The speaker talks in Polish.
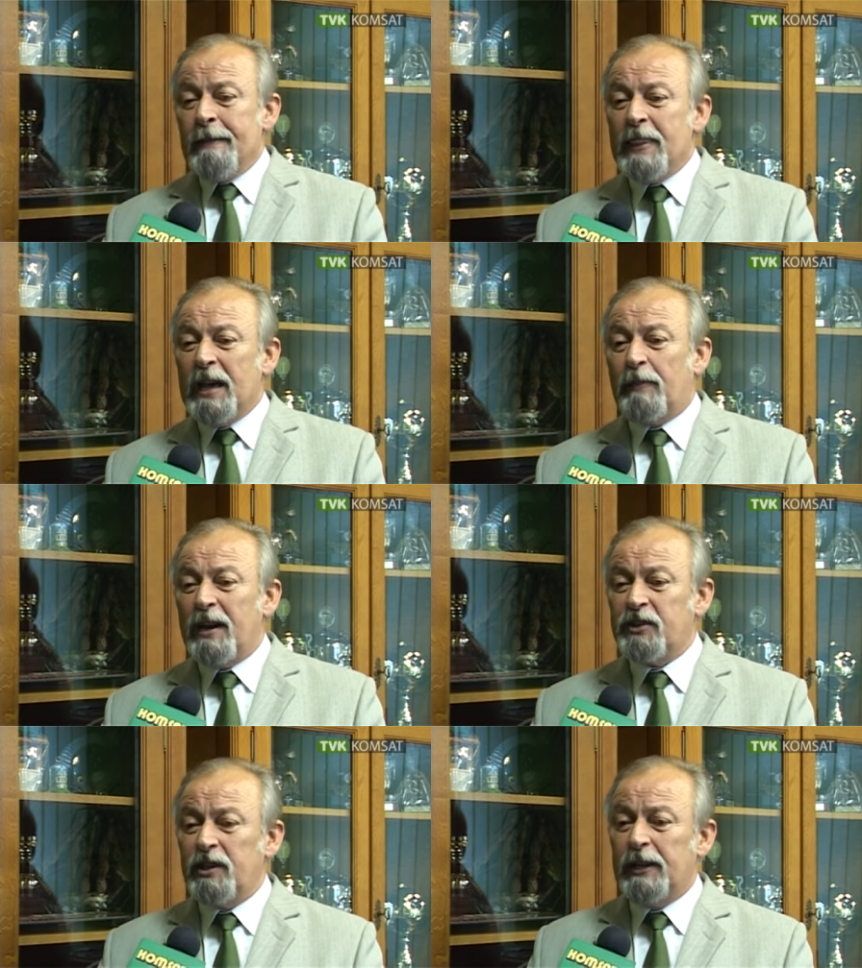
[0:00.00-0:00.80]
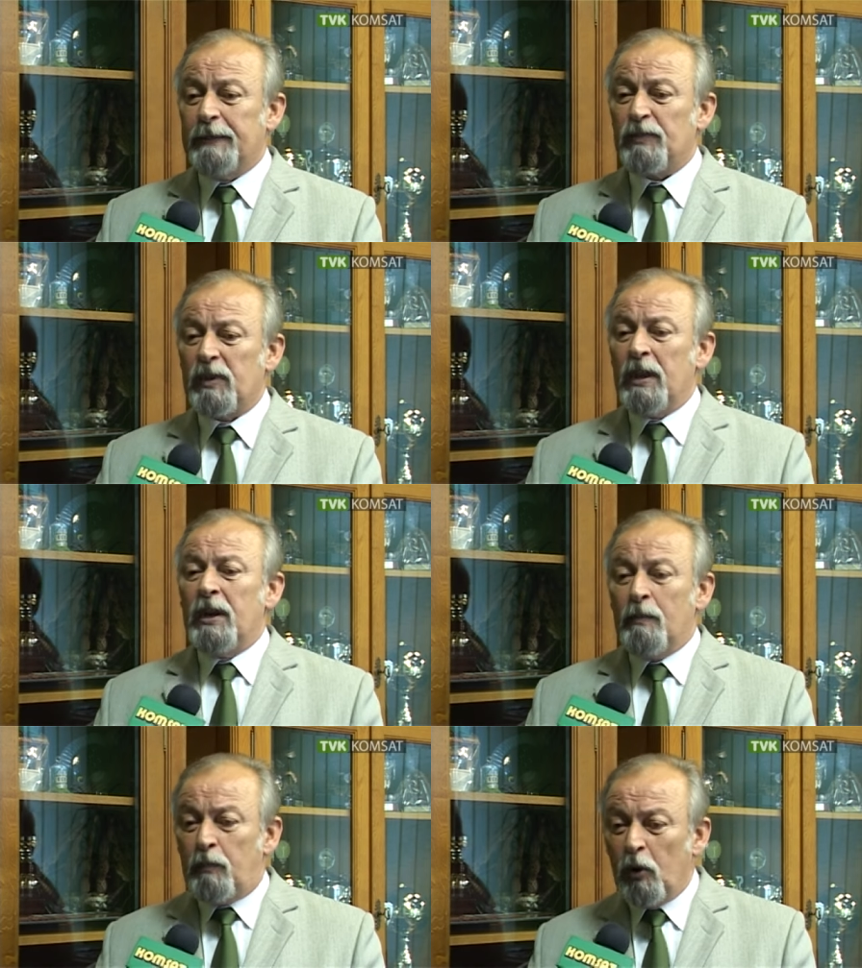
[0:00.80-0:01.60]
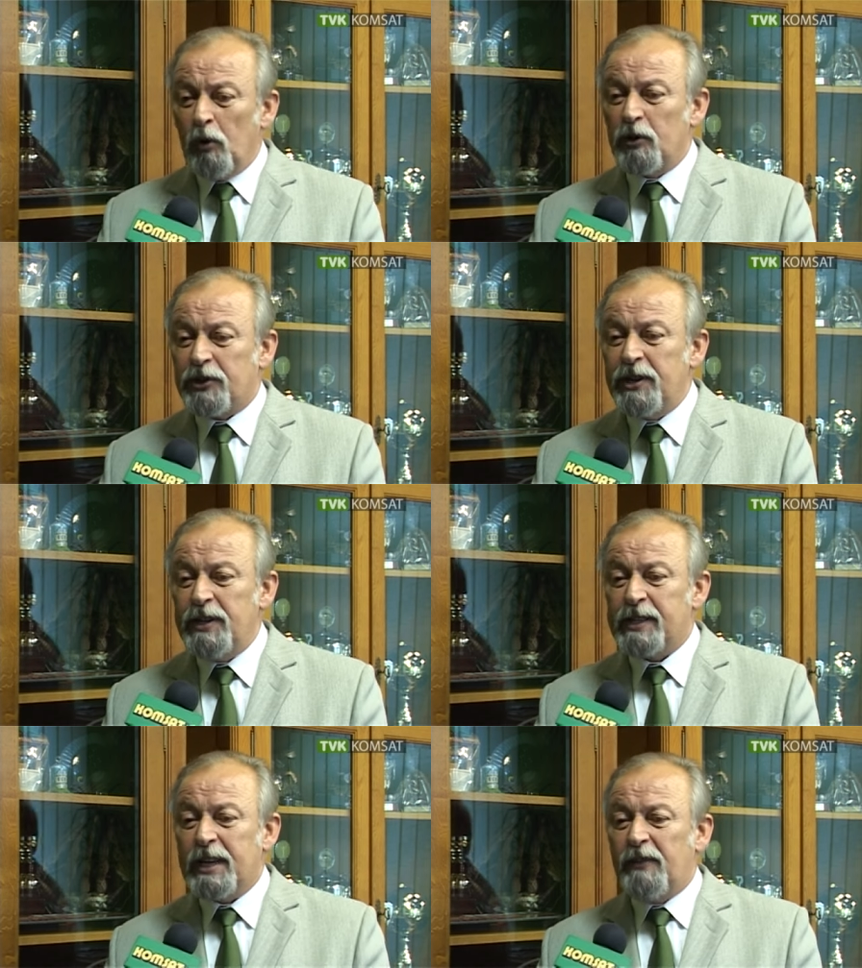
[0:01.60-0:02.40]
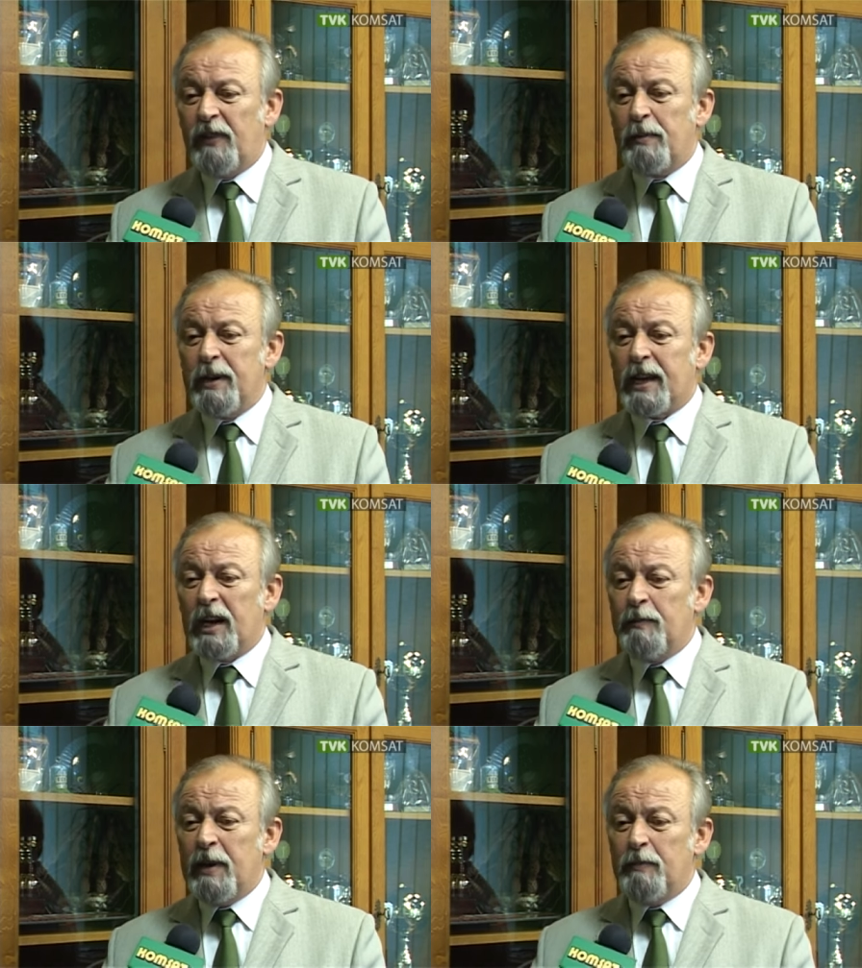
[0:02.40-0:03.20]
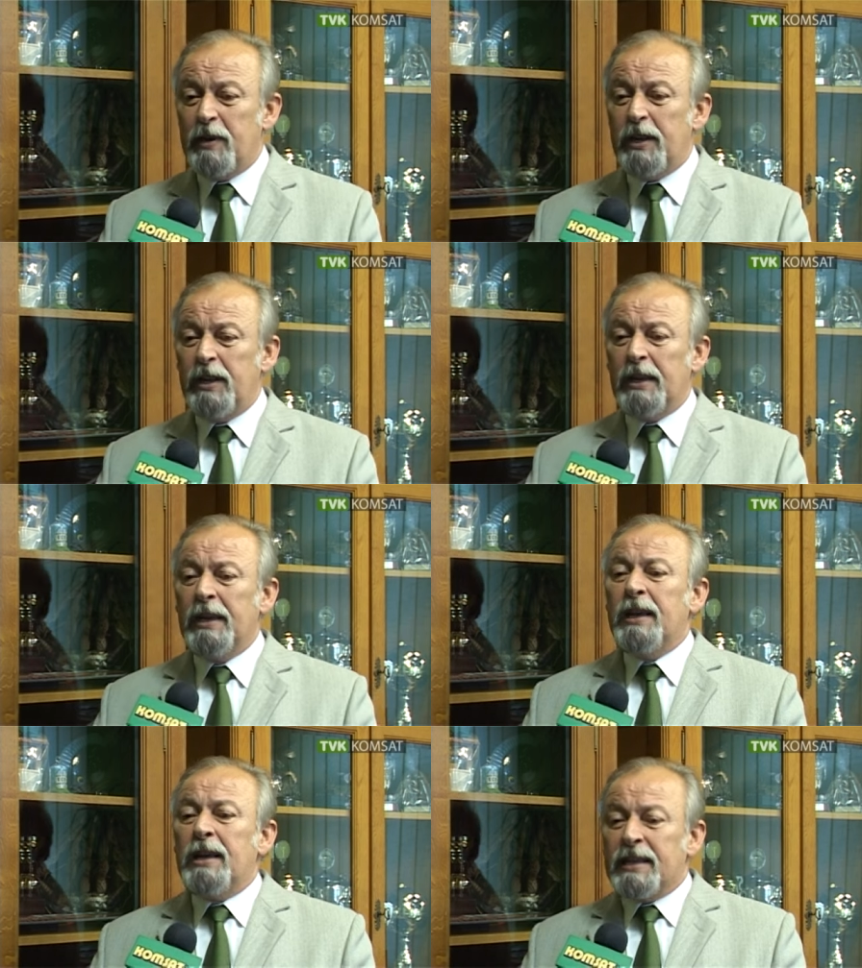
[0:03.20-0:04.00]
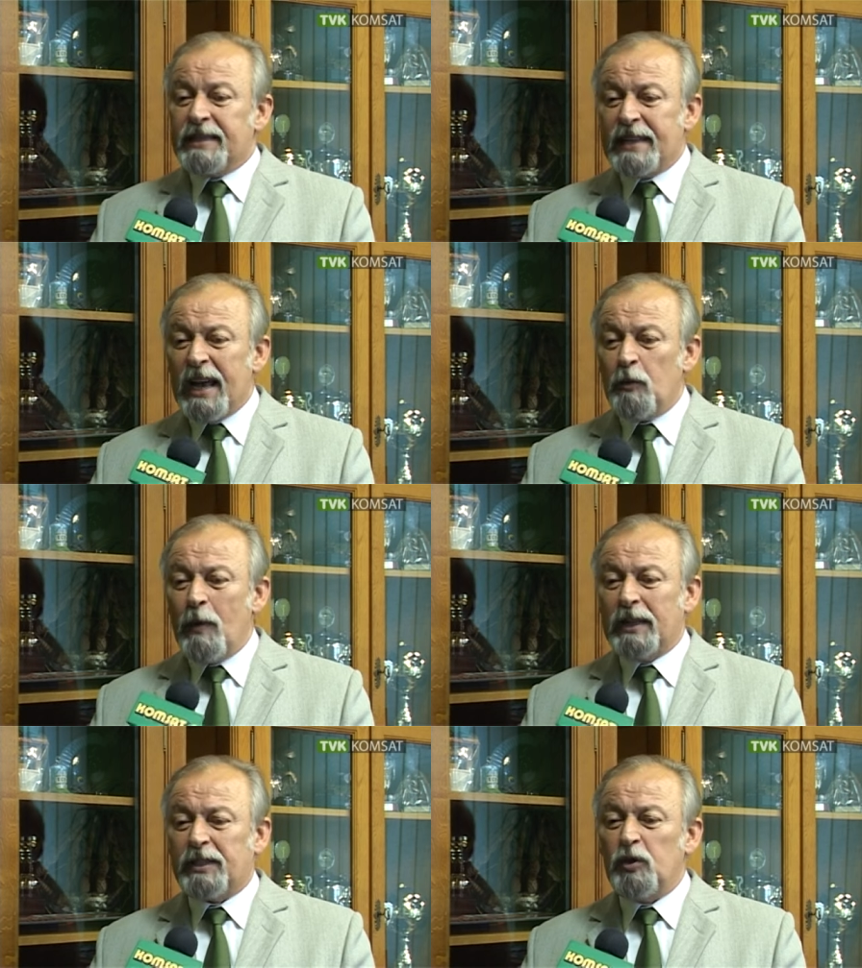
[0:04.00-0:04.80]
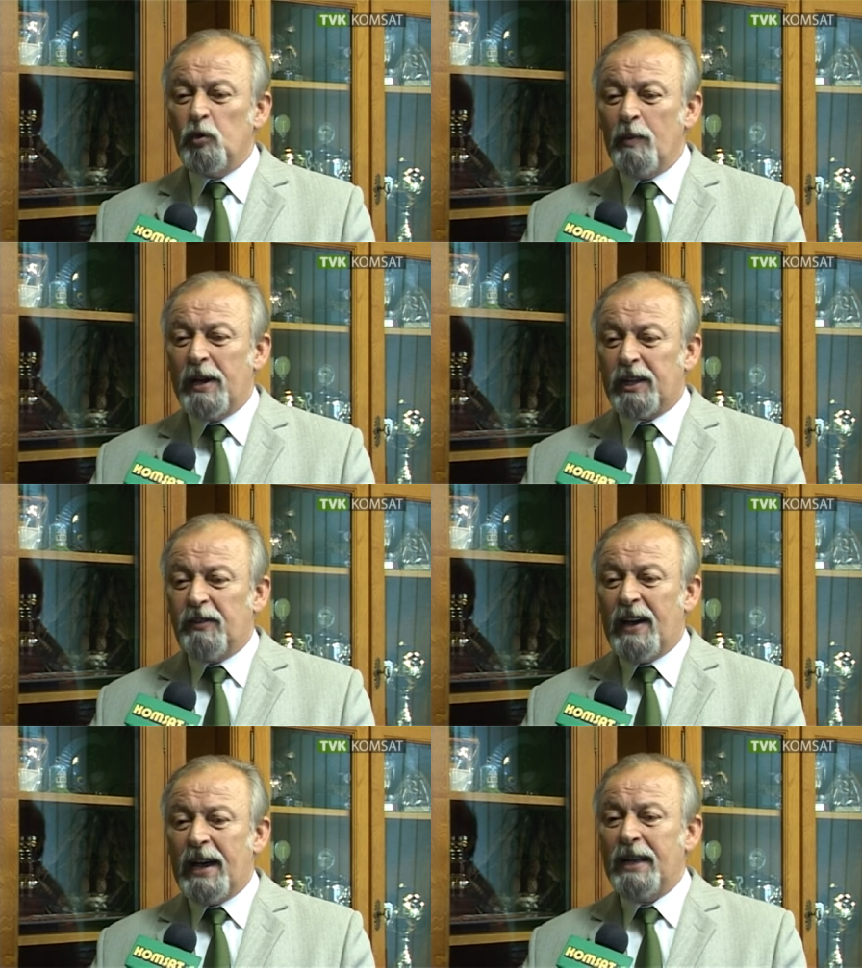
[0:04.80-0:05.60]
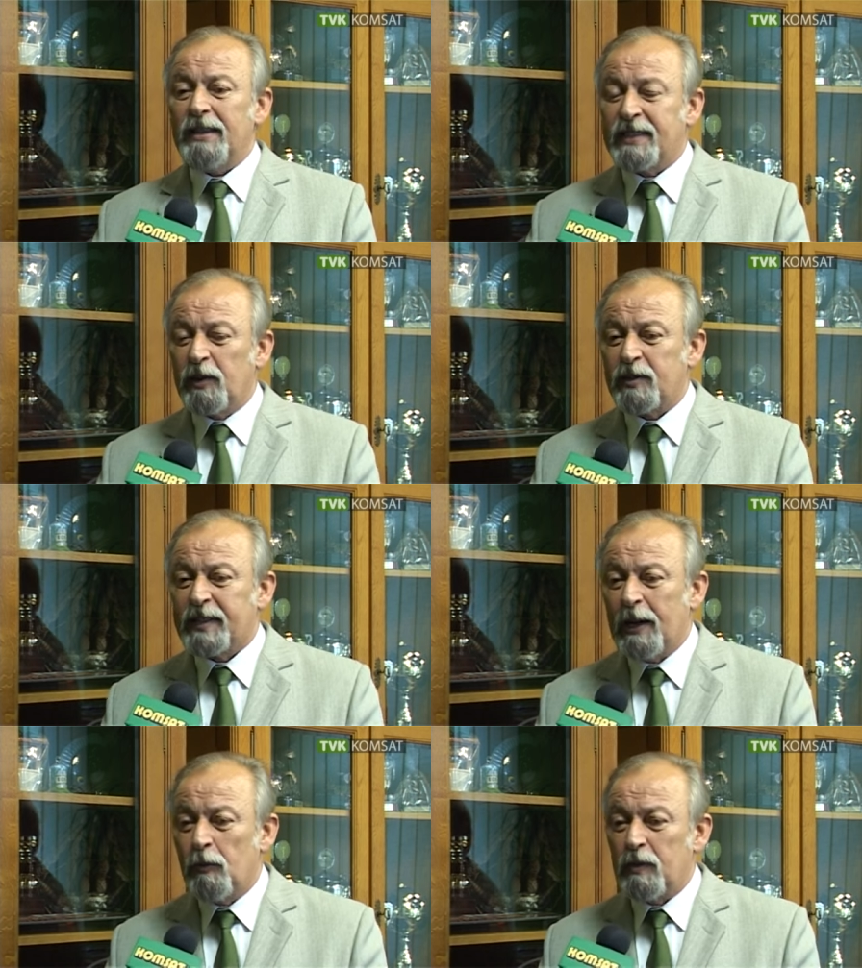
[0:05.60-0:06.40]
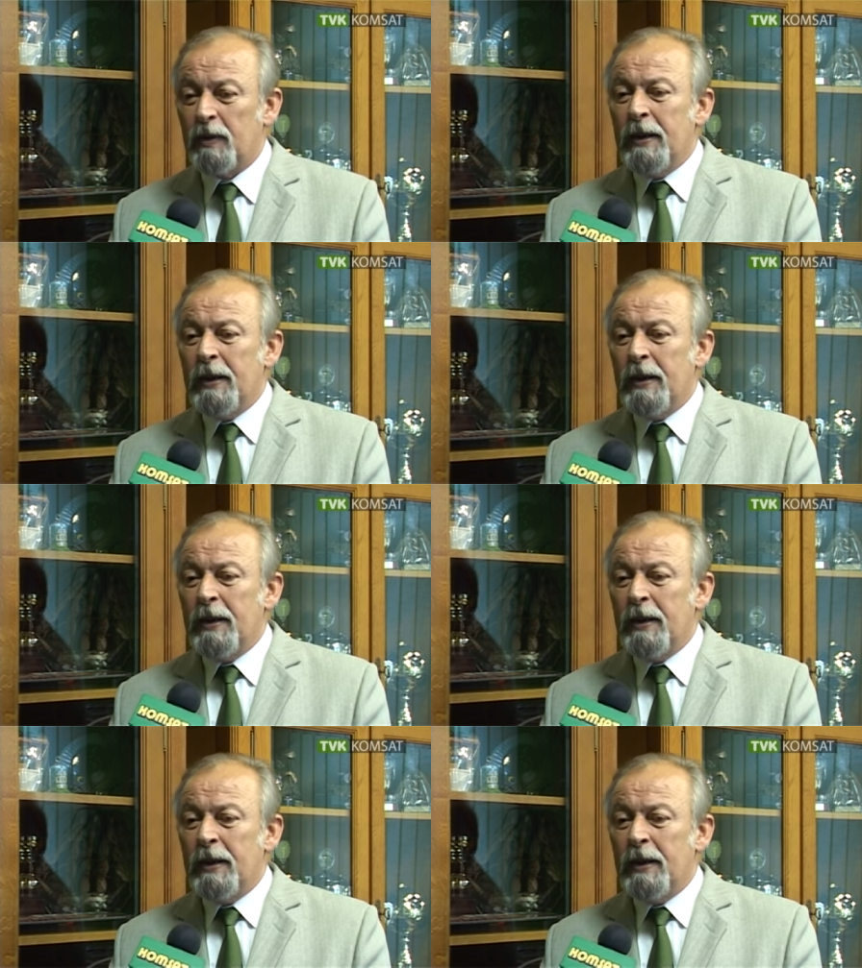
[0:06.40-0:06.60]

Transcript: Na bazie po olszyńskich fabrykach mebli zakład numer dwa został